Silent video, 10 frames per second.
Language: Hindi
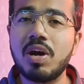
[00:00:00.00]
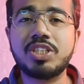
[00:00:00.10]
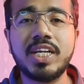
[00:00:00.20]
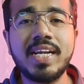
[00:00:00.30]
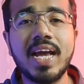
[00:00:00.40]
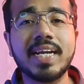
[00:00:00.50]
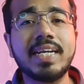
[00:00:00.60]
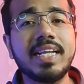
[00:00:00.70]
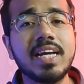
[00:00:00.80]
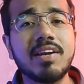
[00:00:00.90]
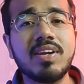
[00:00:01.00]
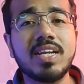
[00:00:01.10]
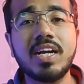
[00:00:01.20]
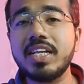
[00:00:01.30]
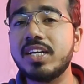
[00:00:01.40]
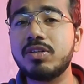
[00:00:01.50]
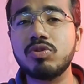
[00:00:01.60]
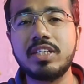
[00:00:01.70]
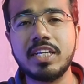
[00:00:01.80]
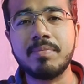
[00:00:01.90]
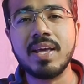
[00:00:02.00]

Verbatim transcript: आज इंडिया के टीयर वन या टीयर टू सिटी में